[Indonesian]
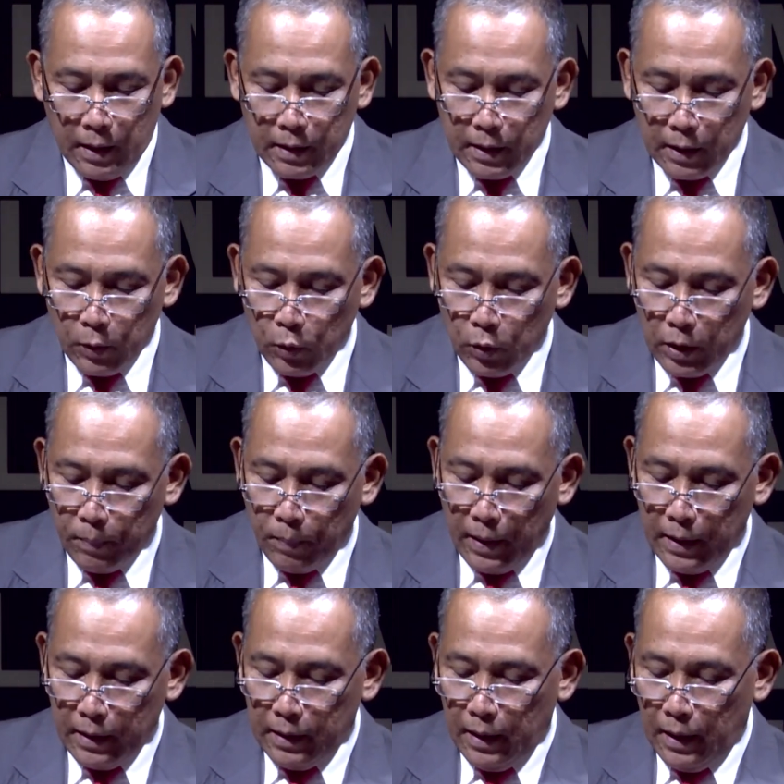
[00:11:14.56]
Ada satu
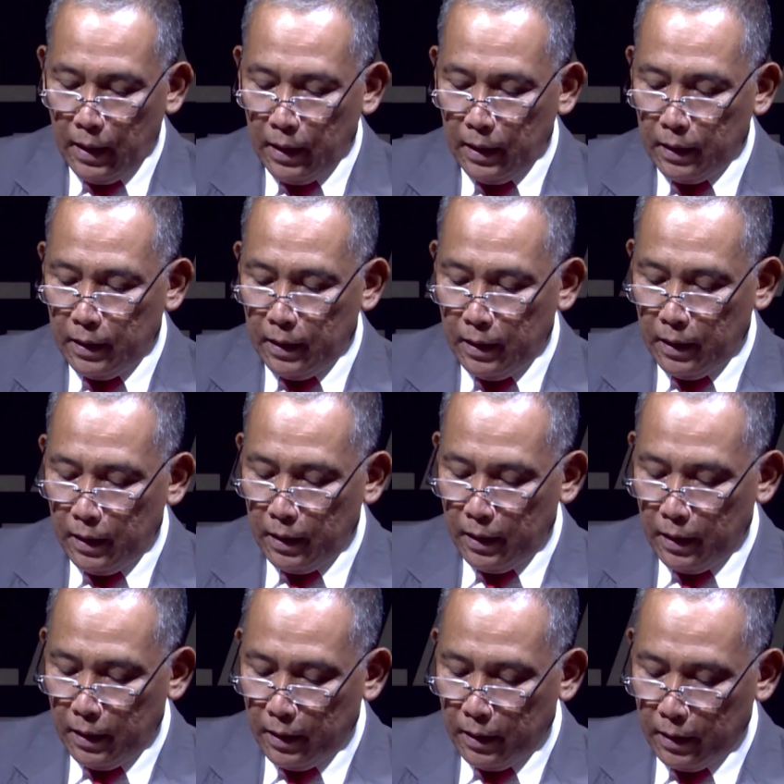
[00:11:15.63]
kutipan yang
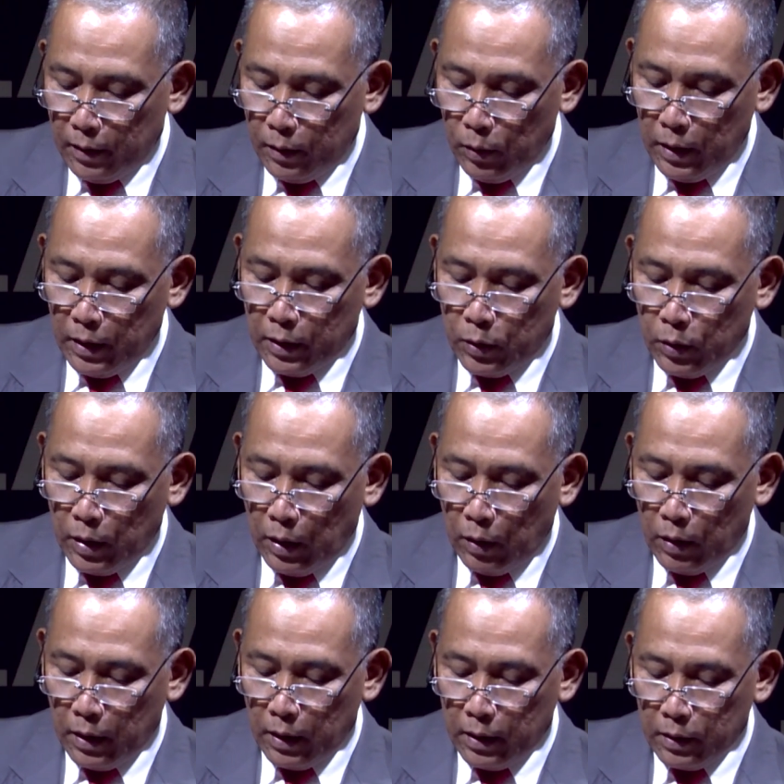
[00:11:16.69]
ditulis juga
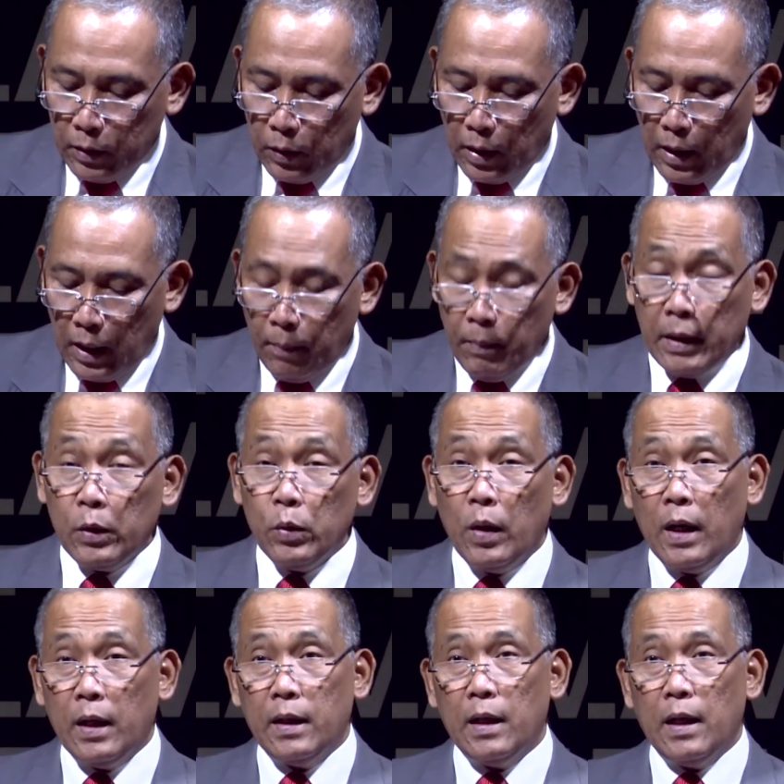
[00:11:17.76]
oleh seorang hamba
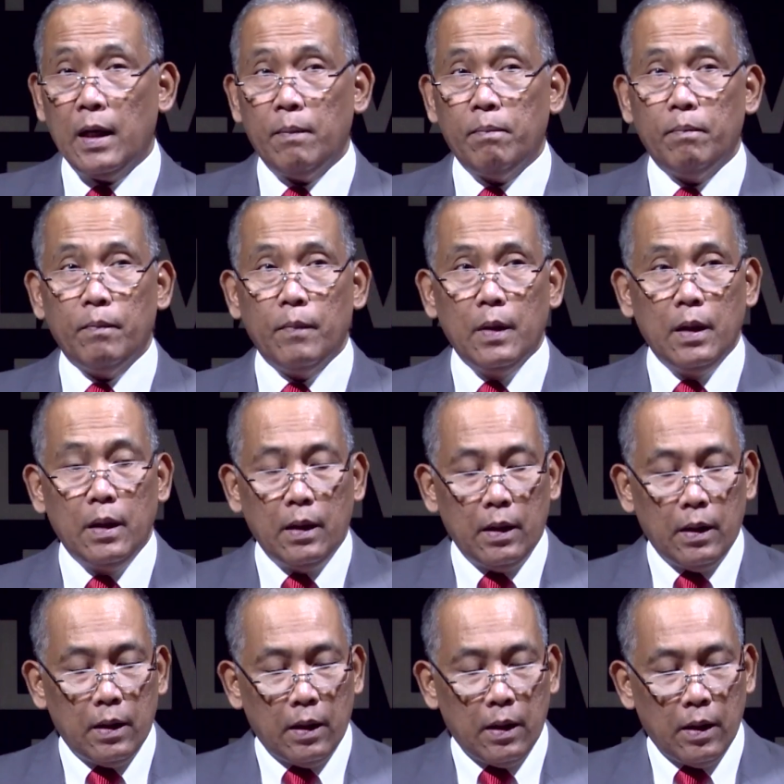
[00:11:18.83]
Tuhan dalam
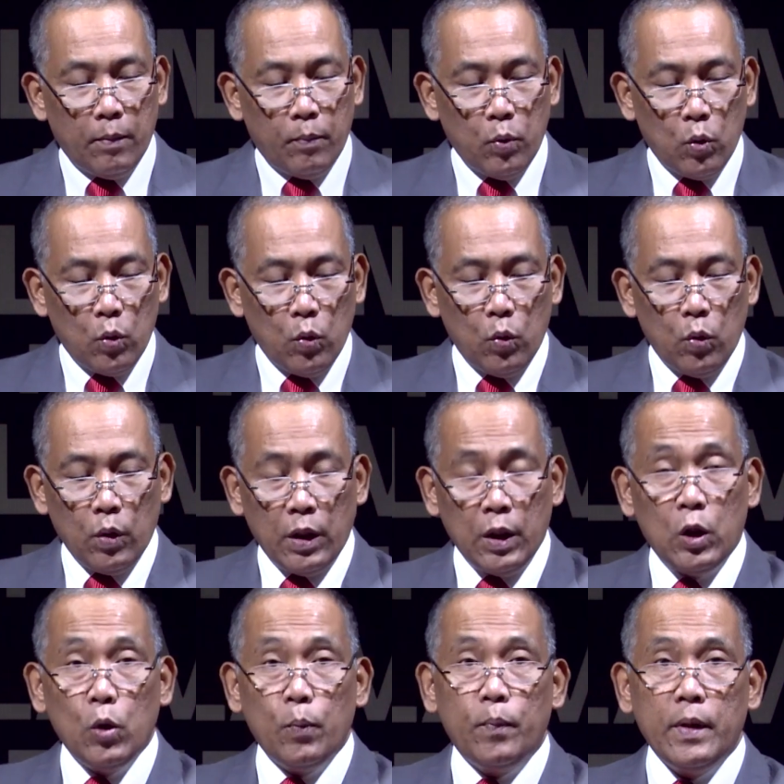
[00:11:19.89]
uh, buku
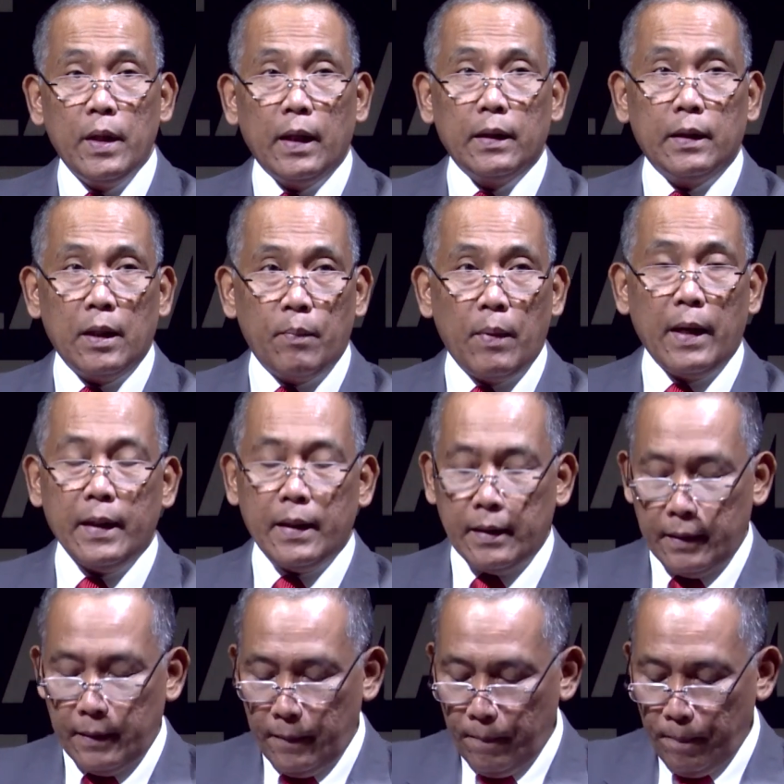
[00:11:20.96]
Hidup yang
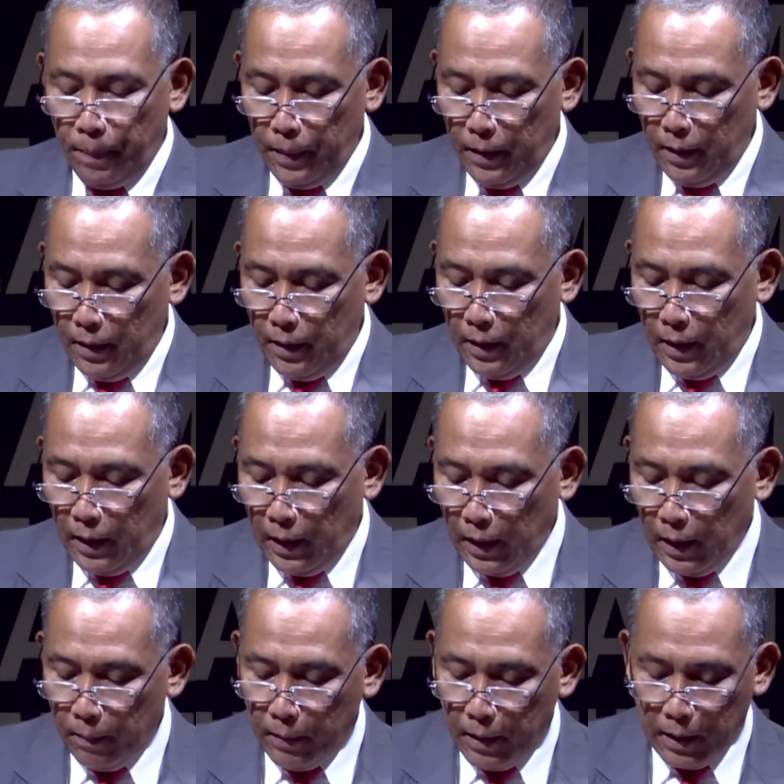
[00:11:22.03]
Terbaik
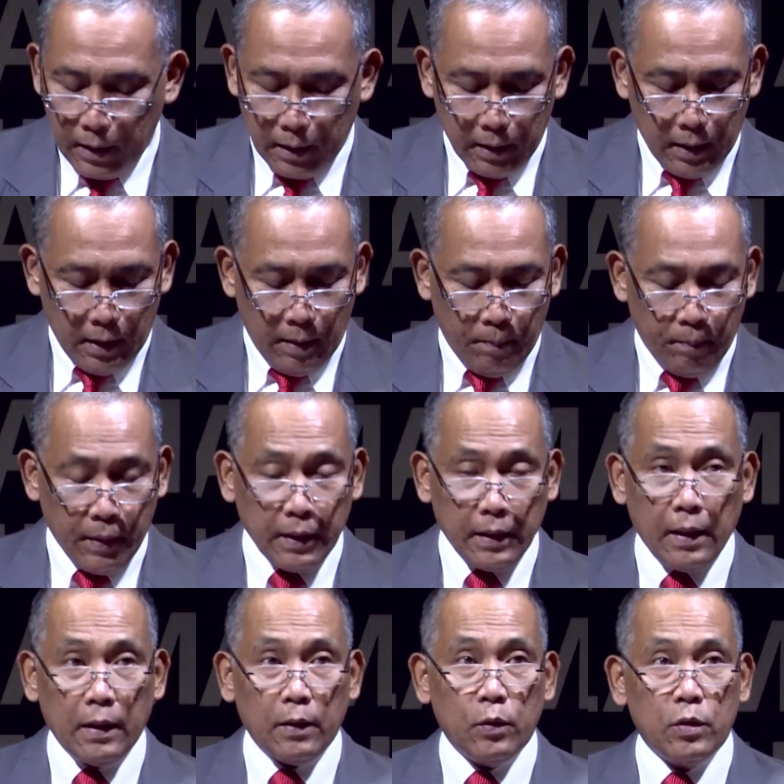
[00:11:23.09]
halaman
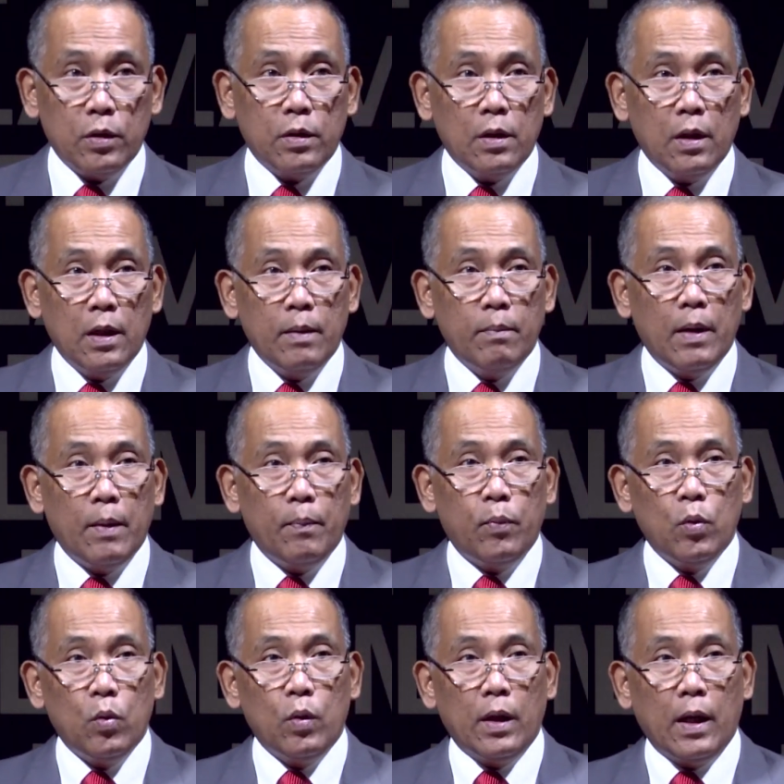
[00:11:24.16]
456
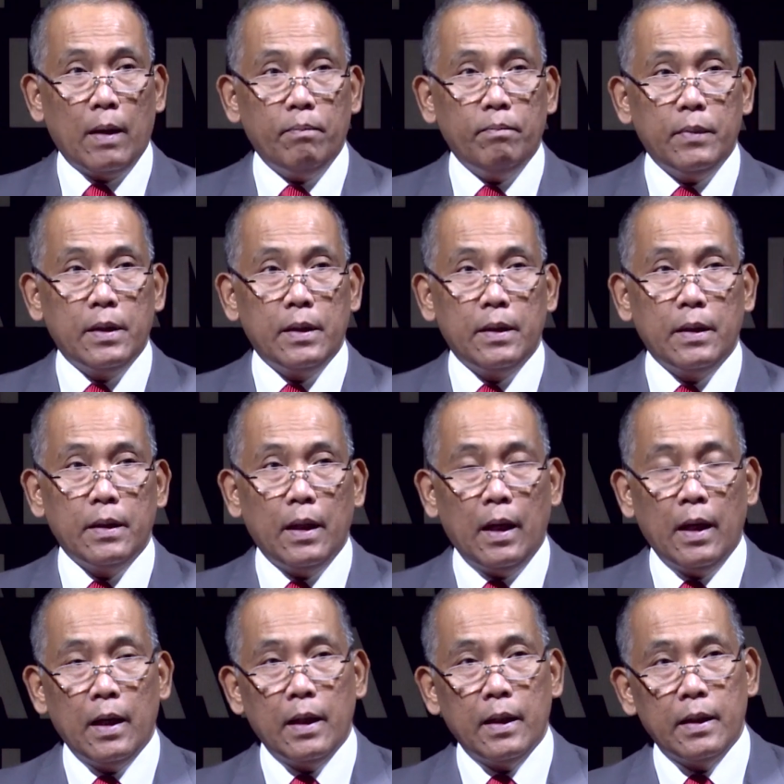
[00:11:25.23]
di
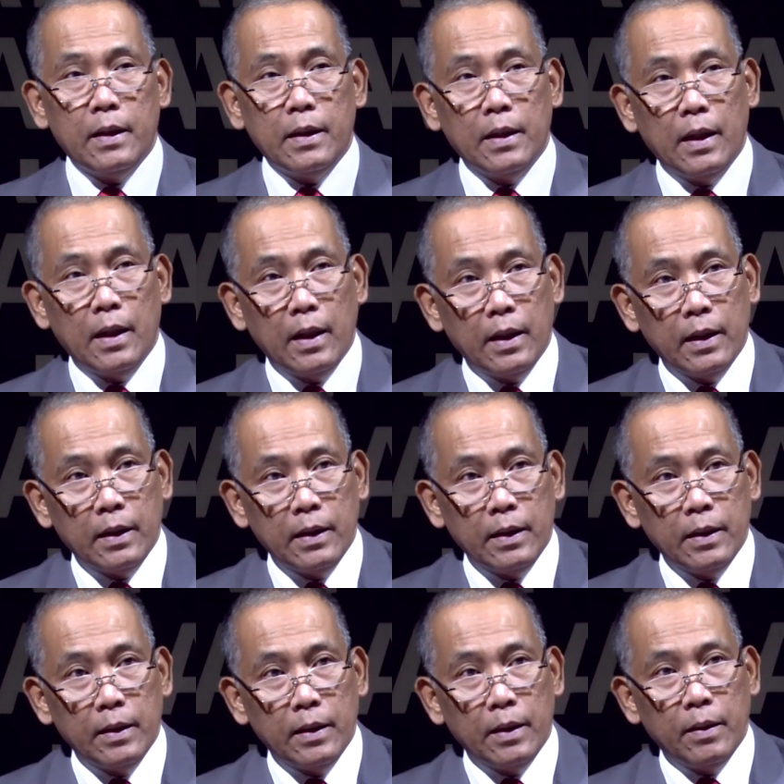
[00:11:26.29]
alenia
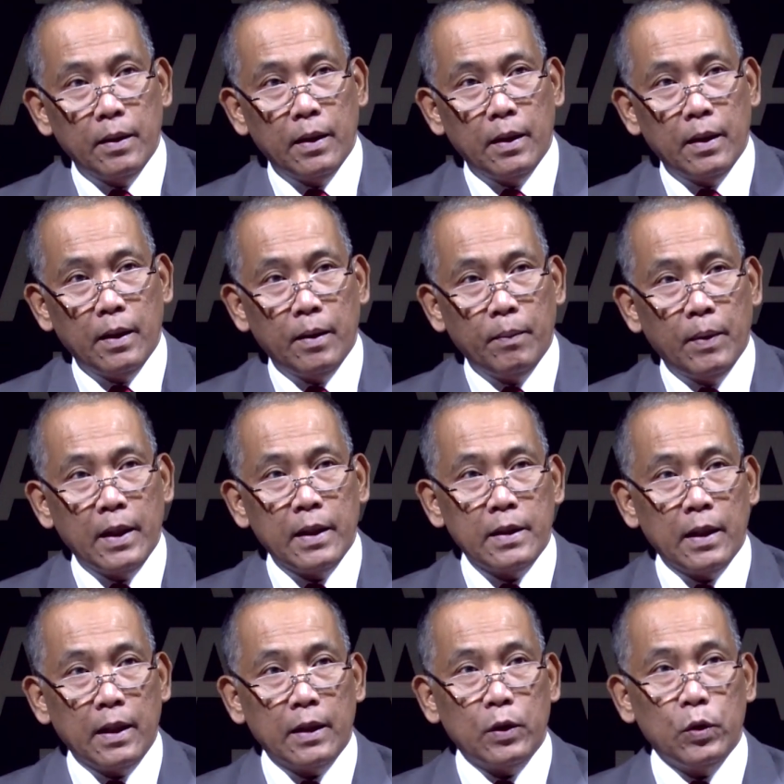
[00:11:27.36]
di uh,
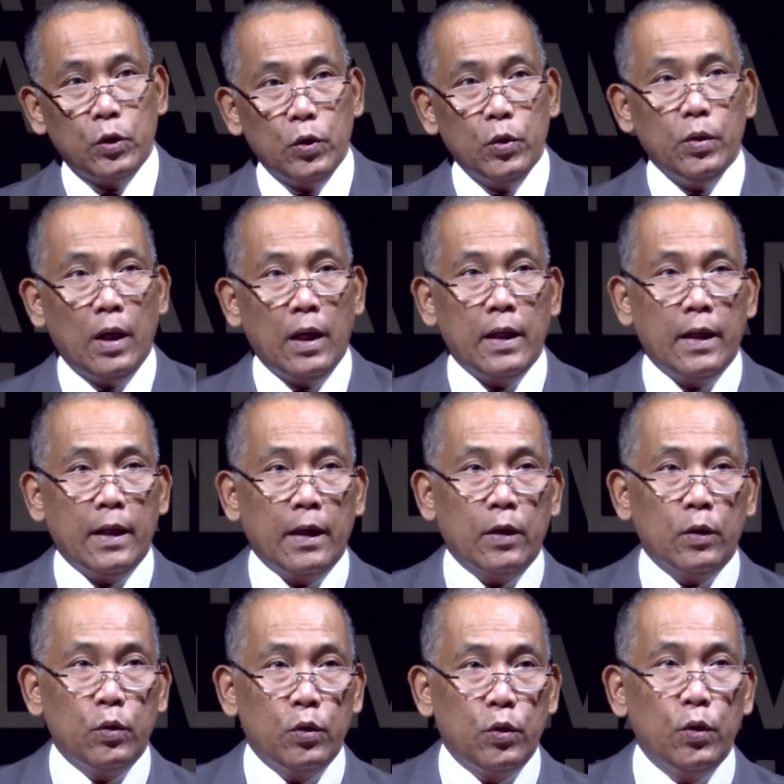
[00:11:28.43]
baris yang ketujuh, alenia
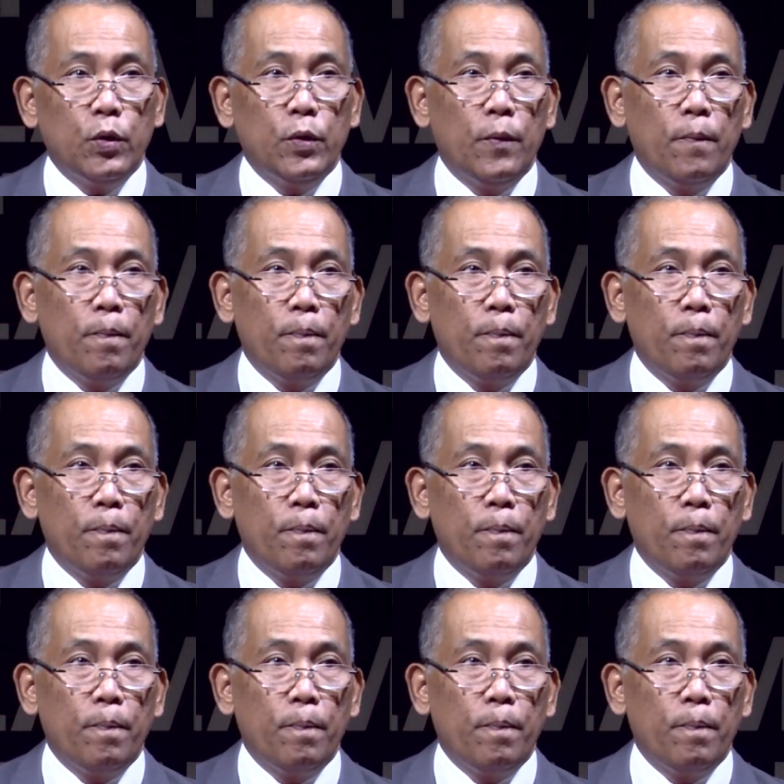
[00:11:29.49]
yang ketujuh.